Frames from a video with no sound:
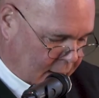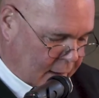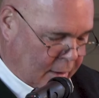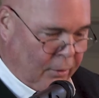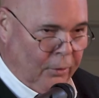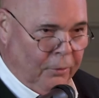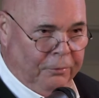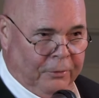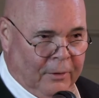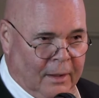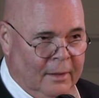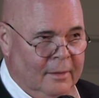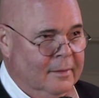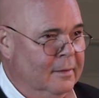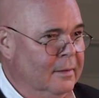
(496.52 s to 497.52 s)

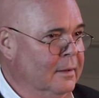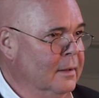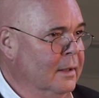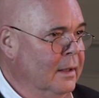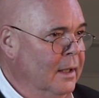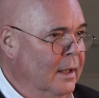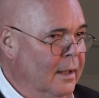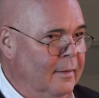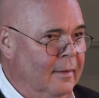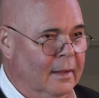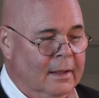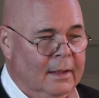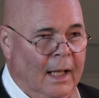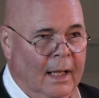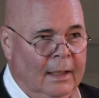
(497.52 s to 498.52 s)
eröffnet.
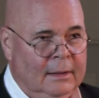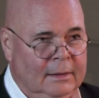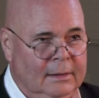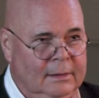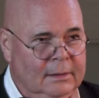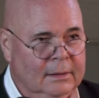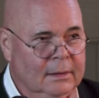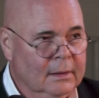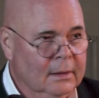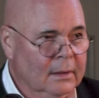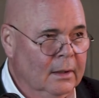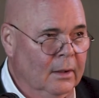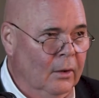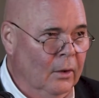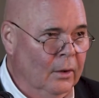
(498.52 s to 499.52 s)
Herzlichen Dank
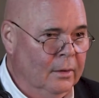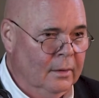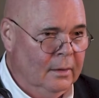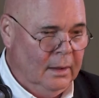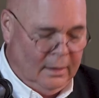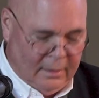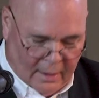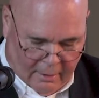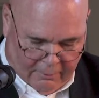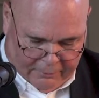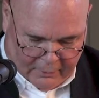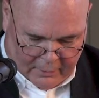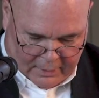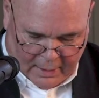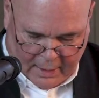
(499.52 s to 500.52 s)
und ich darf
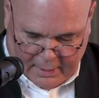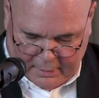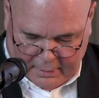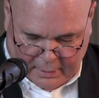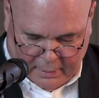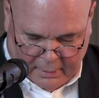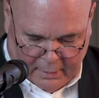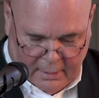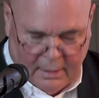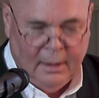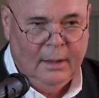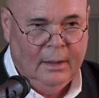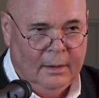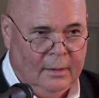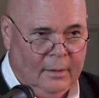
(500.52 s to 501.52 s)
auch gleich an
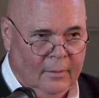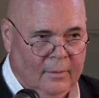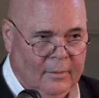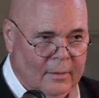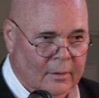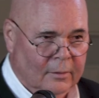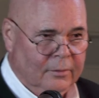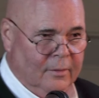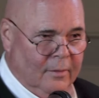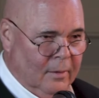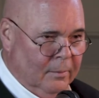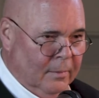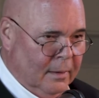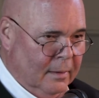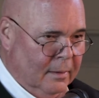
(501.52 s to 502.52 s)
Christoph
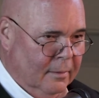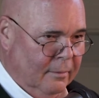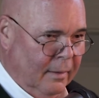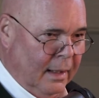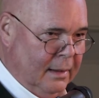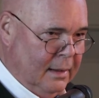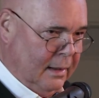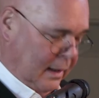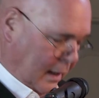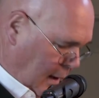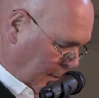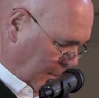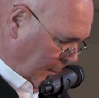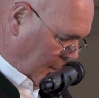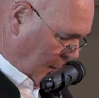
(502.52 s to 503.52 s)
Zimmer
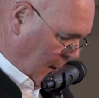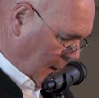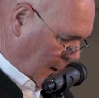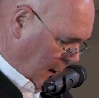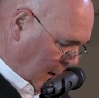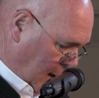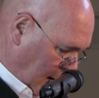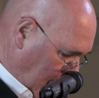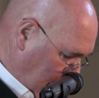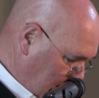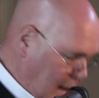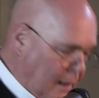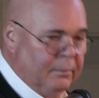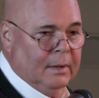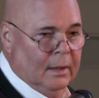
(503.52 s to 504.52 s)
weitergeben, der die
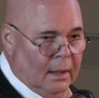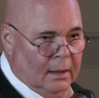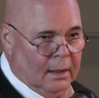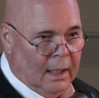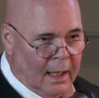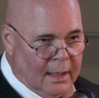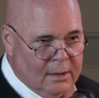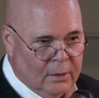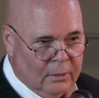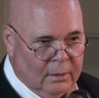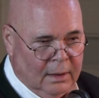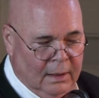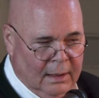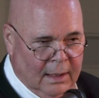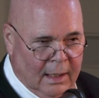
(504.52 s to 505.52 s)

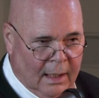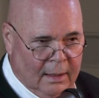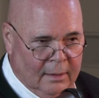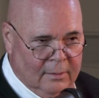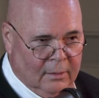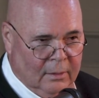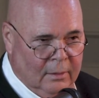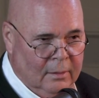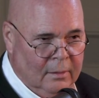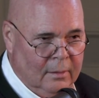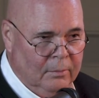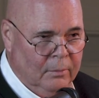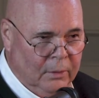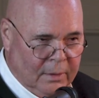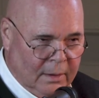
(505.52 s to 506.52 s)
Gesamtleitung innehat
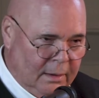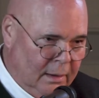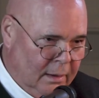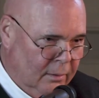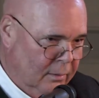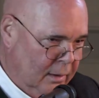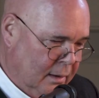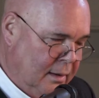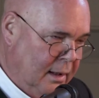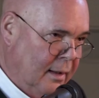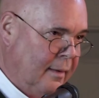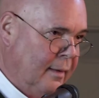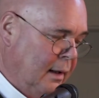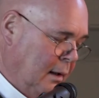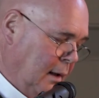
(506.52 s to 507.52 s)
und moderieren wird.
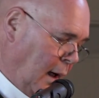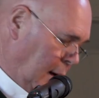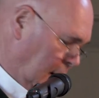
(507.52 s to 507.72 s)
Herzlichen